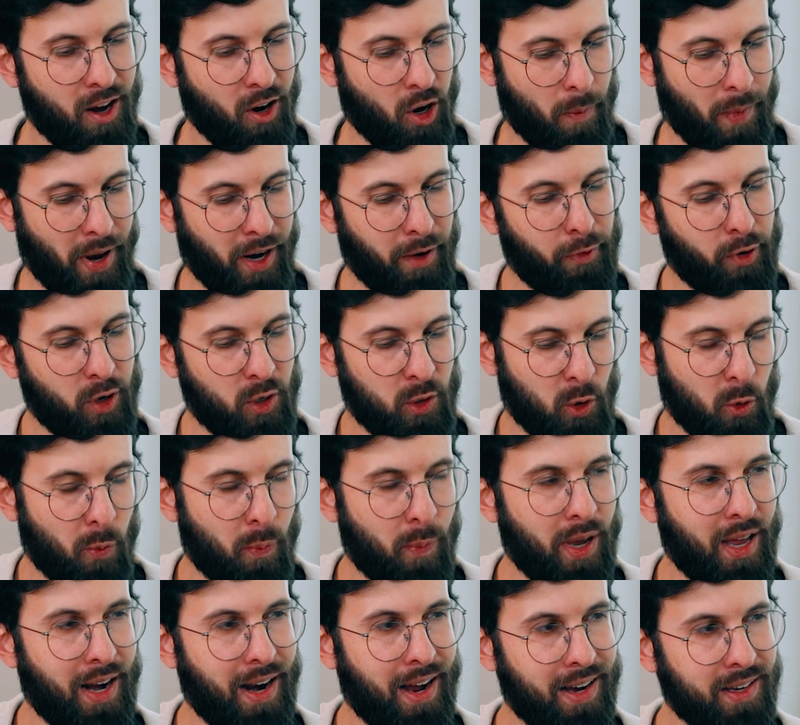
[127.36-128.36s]
Como é que foi
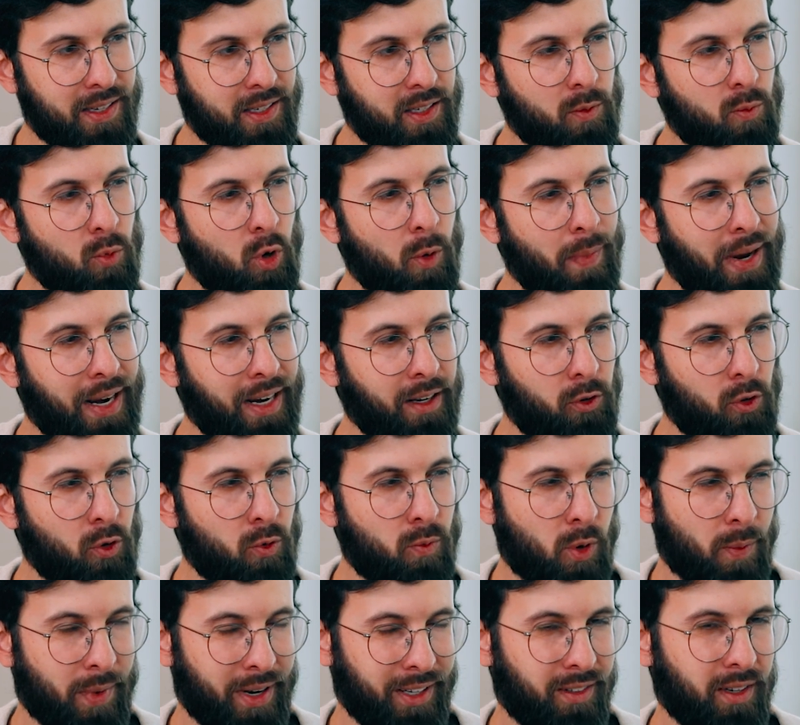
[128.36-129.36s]
superar esse
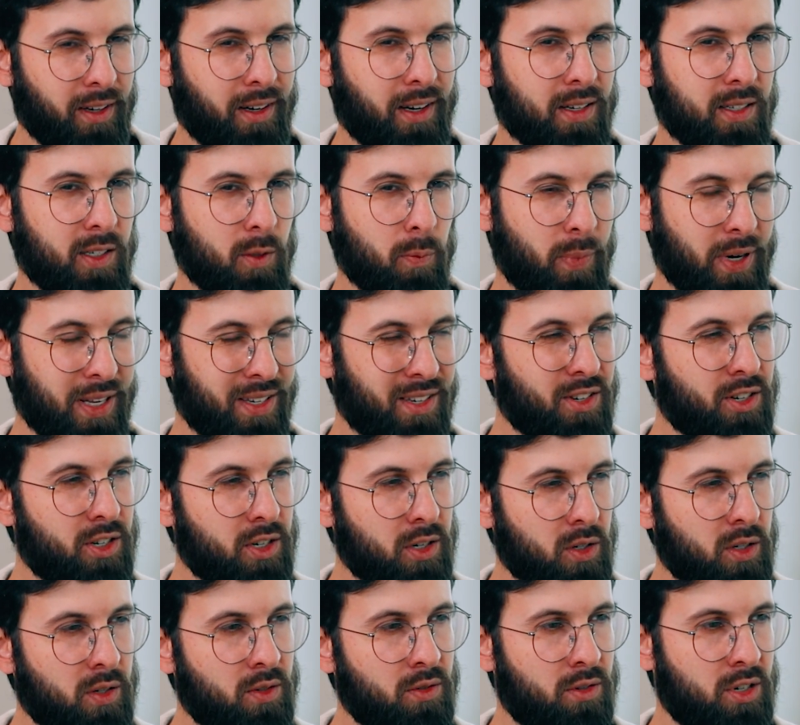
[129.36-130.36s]
momento, um momento em que as empresas
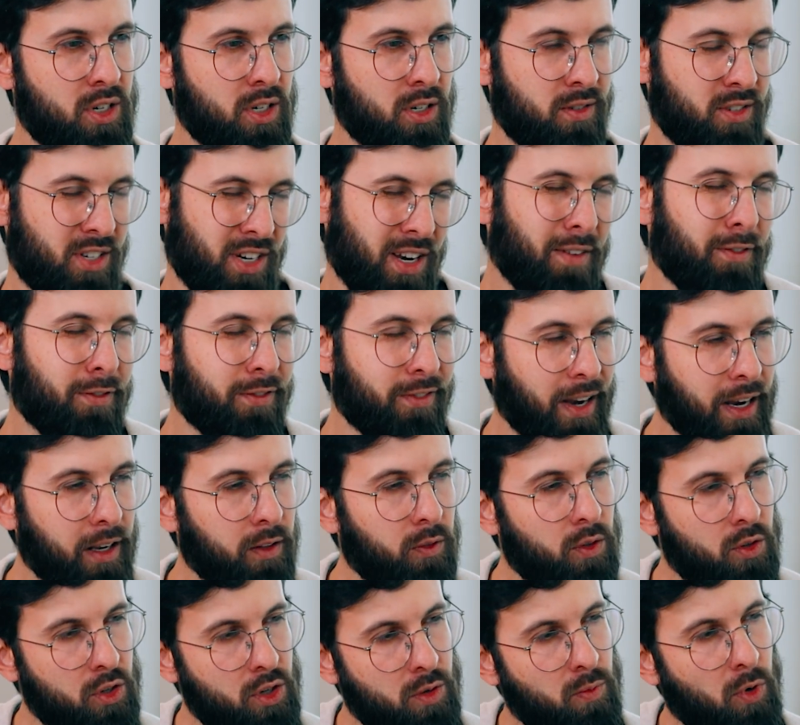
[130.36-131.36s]
de, de, de
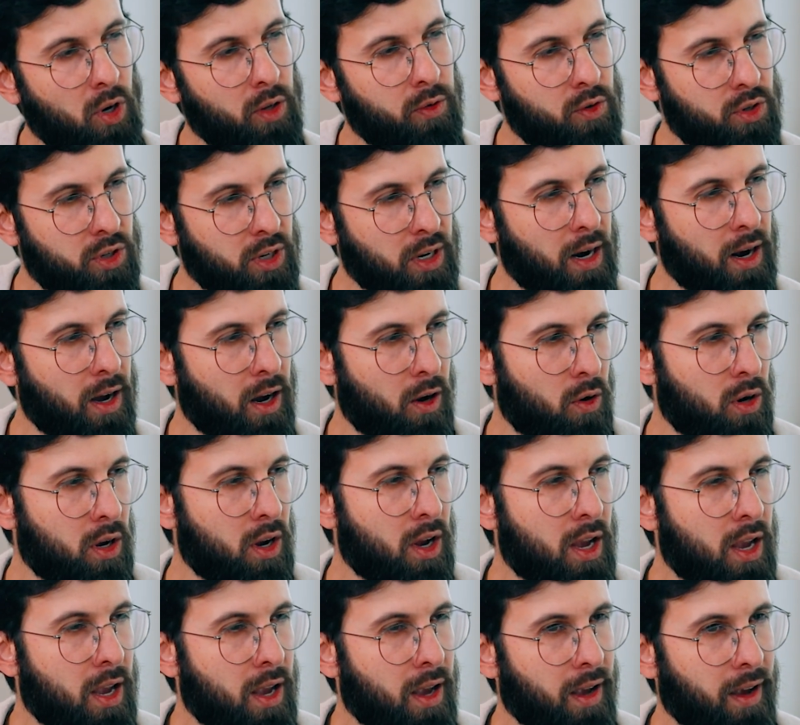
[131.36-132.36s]
eventos, de modo
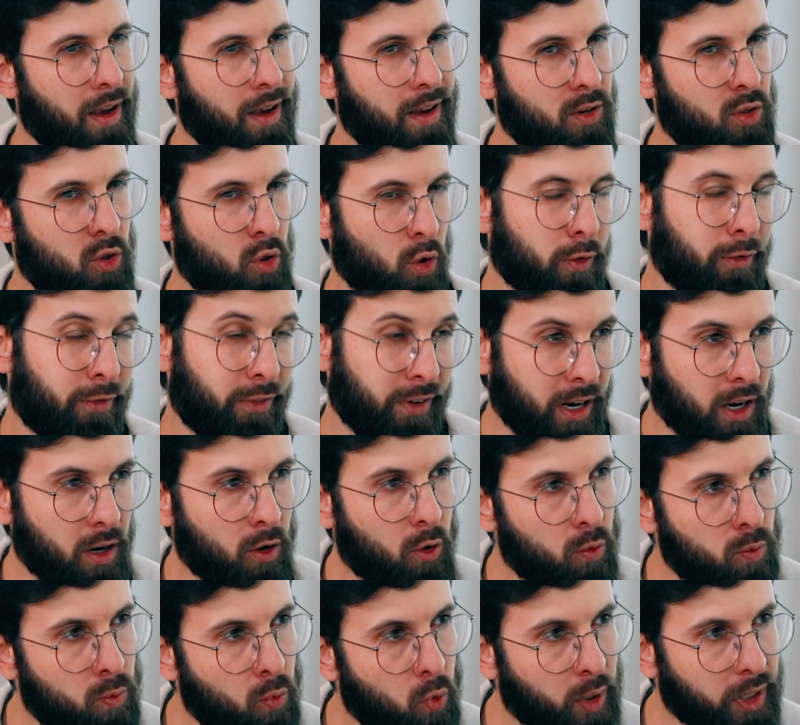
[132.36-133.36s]
geral, é,
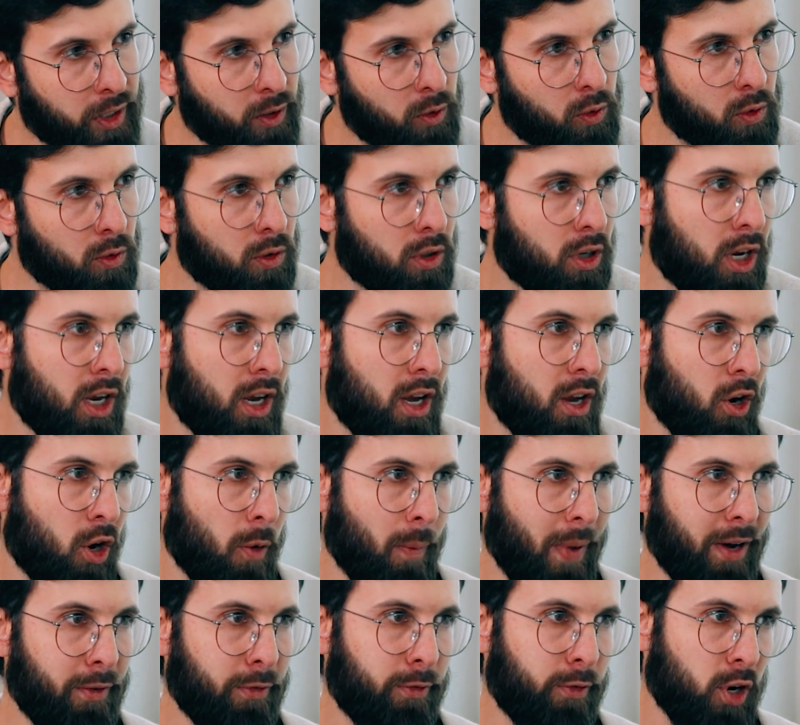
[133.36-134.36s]
sofreram muito?
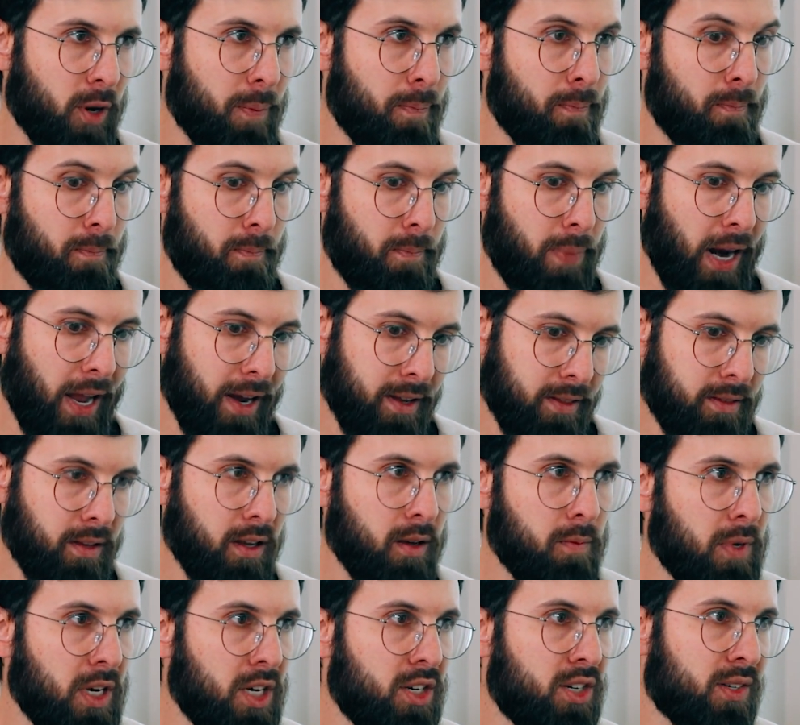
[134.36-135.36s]
Como é que foi para a
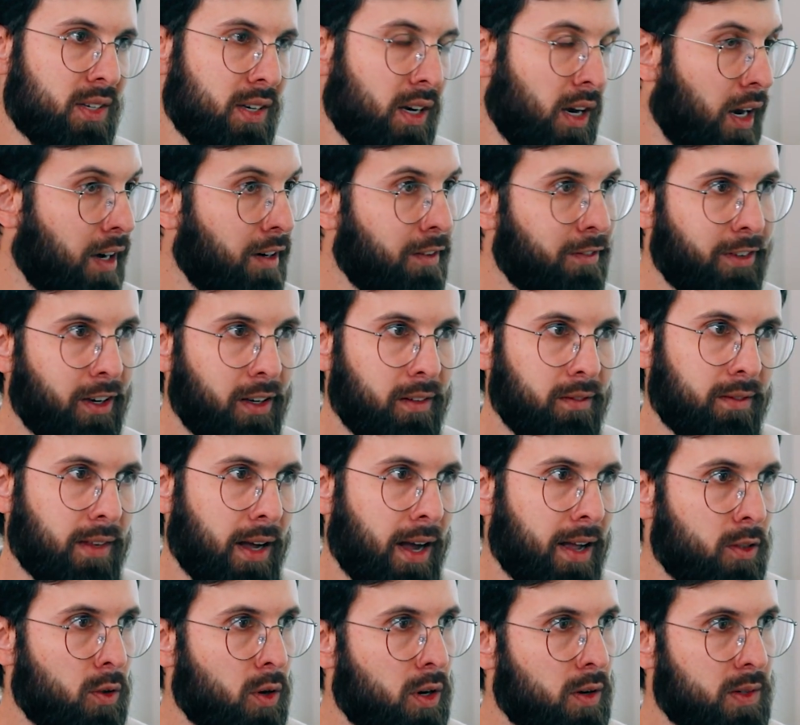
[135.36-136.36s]
IT Media se
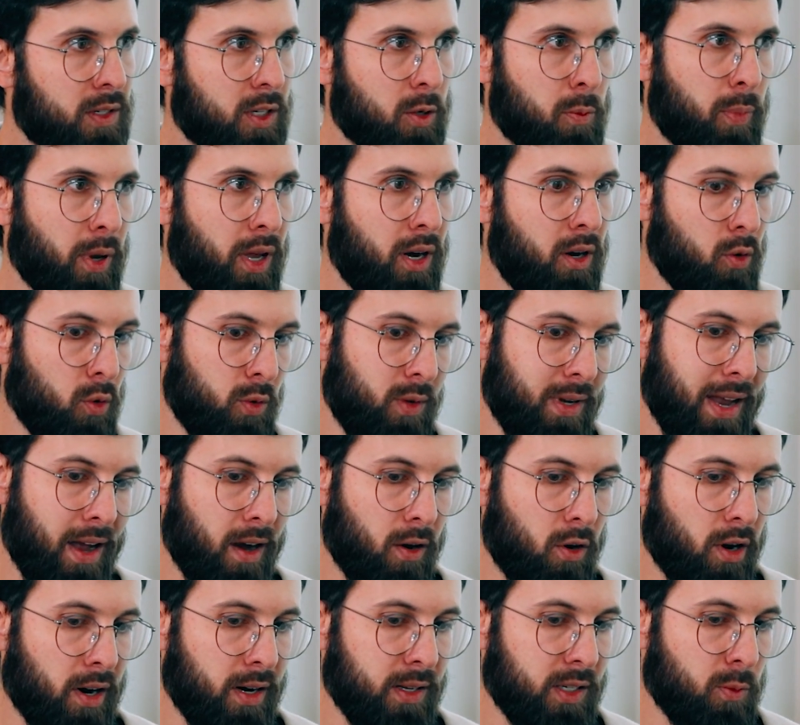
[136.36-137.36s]
reinventar durante esse período e
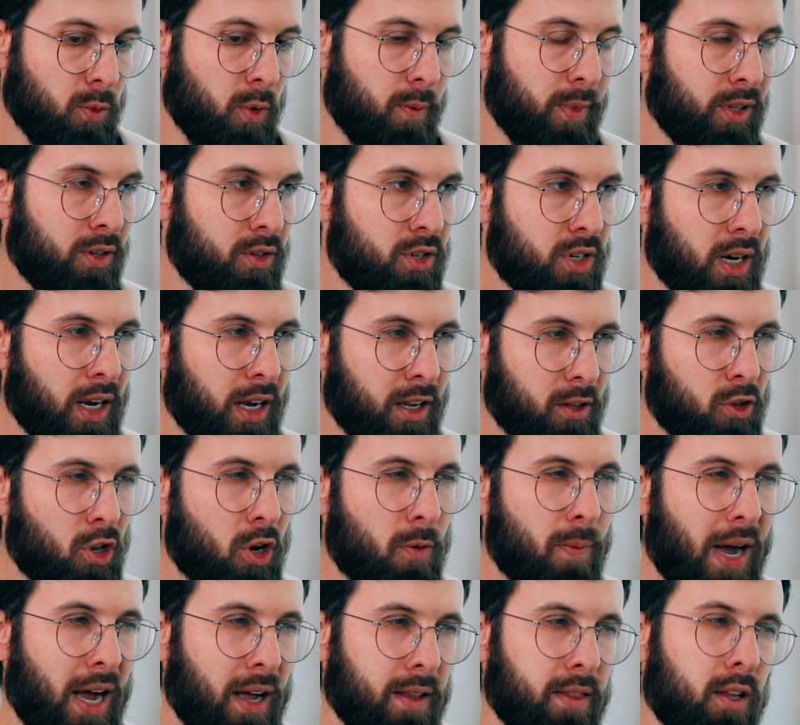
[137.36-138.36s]
agora esse momento de
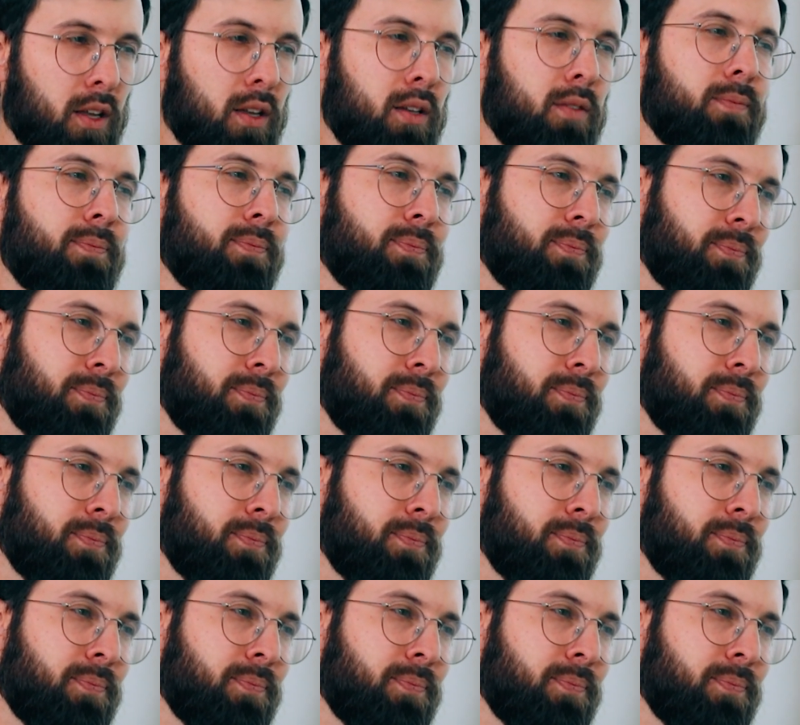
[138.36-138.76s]
retomada?